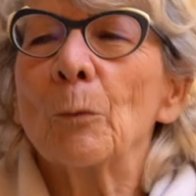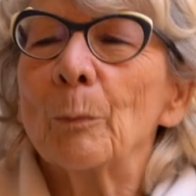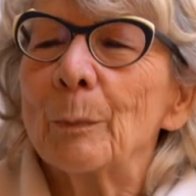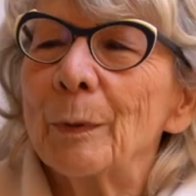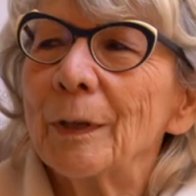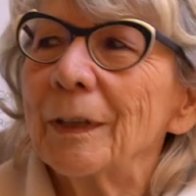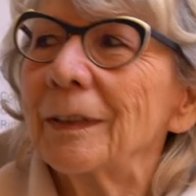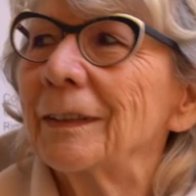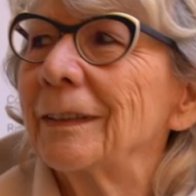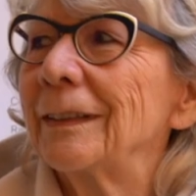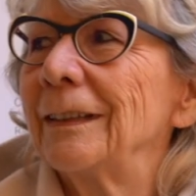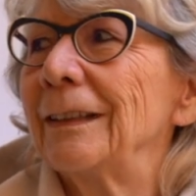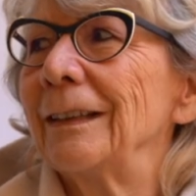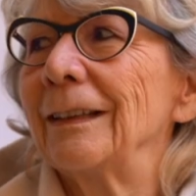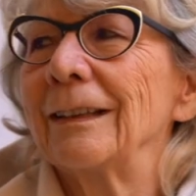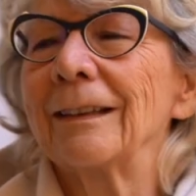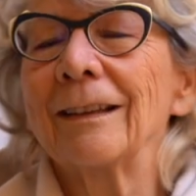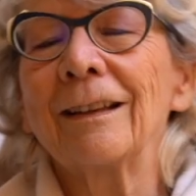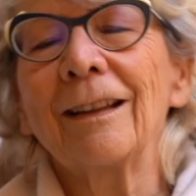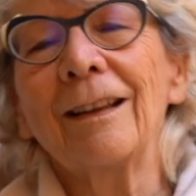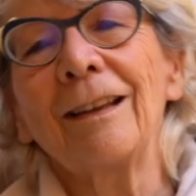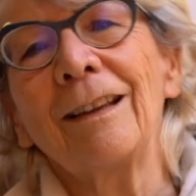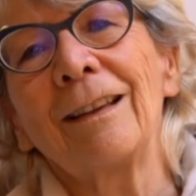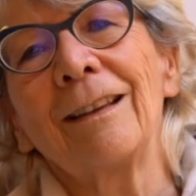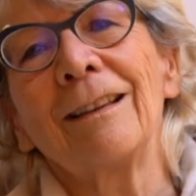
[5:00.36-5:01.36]

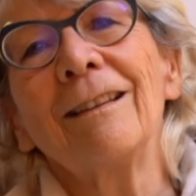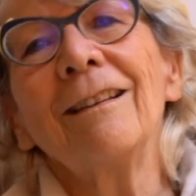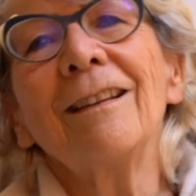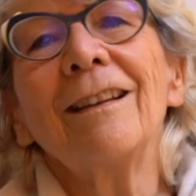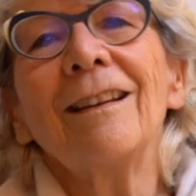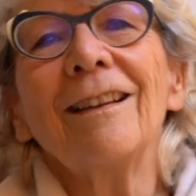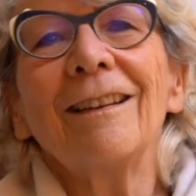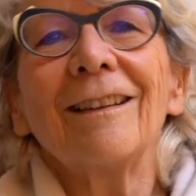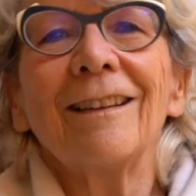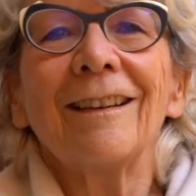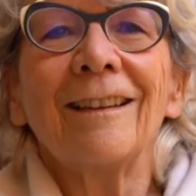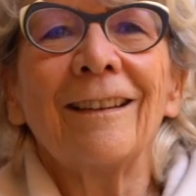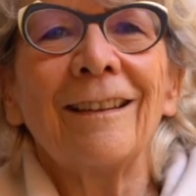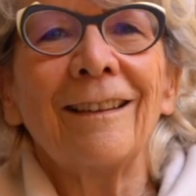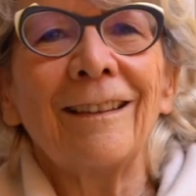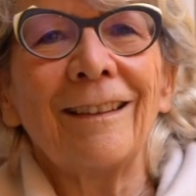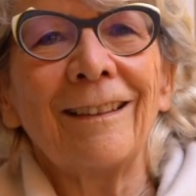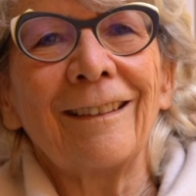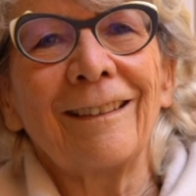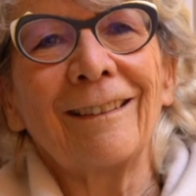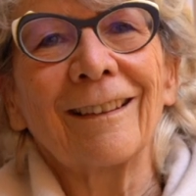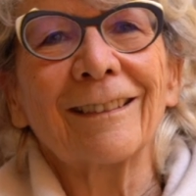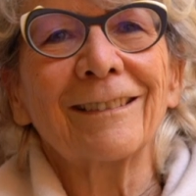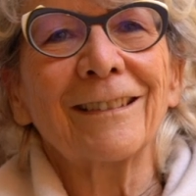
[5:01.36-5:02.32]
copertine eh,